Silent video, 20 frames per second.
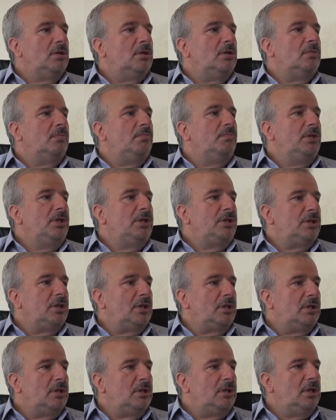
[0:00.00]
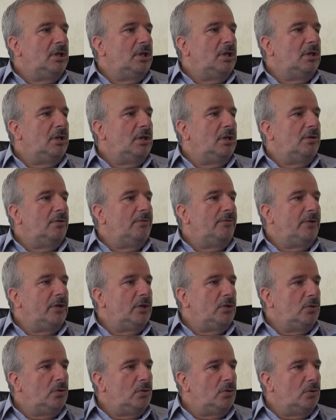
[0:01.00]
e, bir şekilde
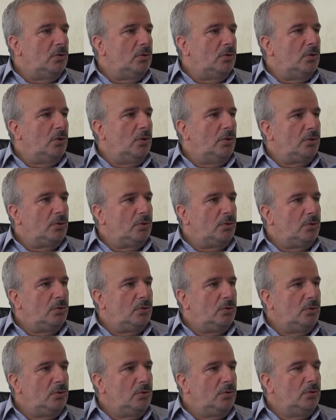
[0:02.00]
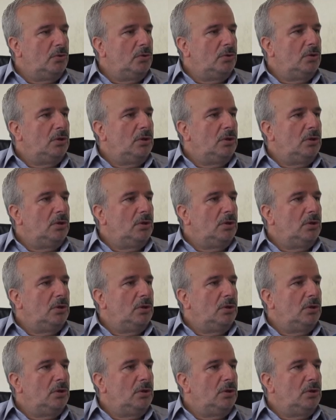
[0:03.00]
FETÖ örgütünün